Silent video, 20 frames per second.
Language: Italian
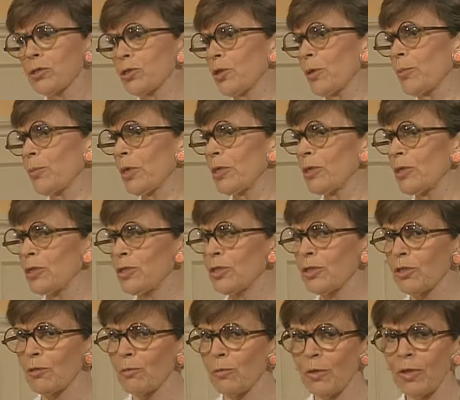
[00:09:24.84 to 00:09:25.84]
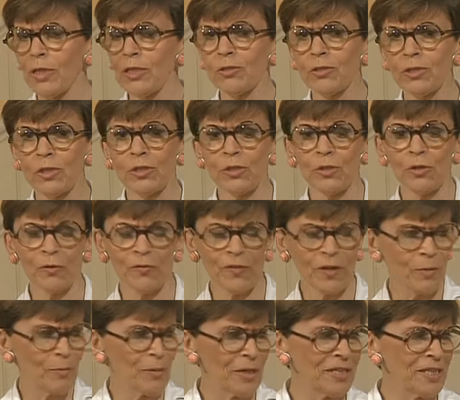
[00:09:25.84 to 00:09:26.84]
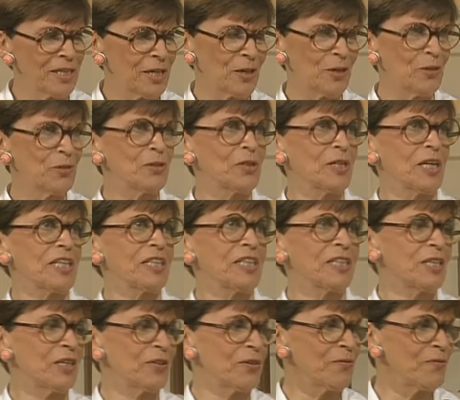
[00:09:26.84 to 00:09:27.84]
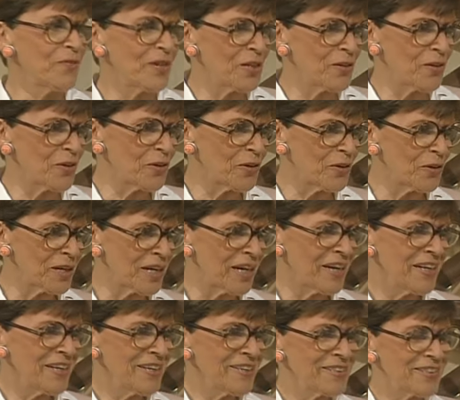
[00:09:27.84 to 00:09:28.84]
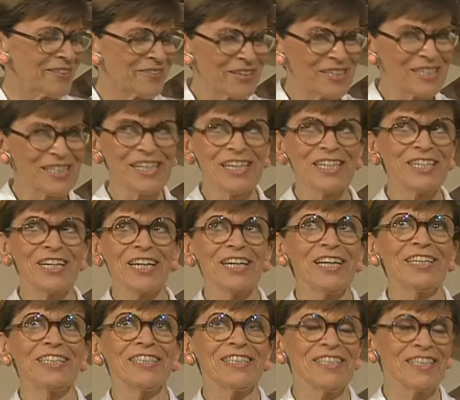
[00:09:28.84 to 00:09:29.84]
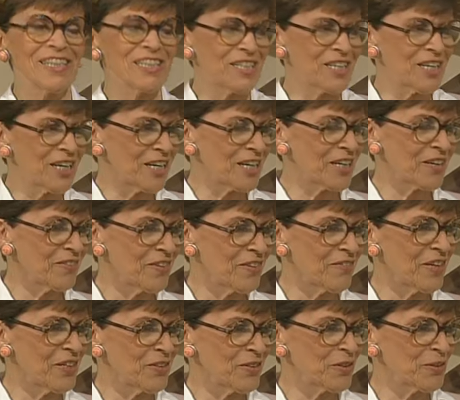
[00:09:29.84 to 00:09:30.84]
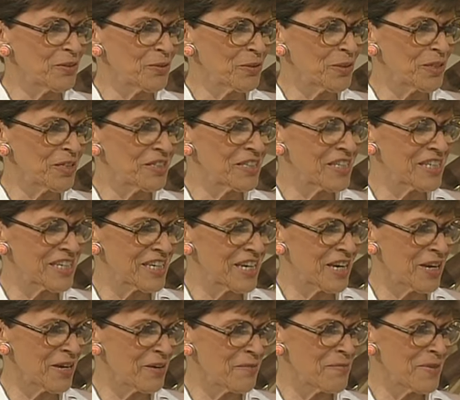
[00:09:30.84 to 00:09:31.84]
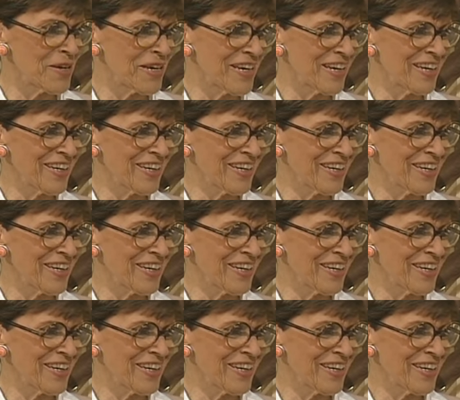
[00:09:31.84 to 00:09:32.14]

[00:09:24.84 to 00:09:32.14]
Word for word: sto benissimo, anzi sono veramente contenta. Non vedo l'ora di questa cena di stasera che vi vedo tutti insieme.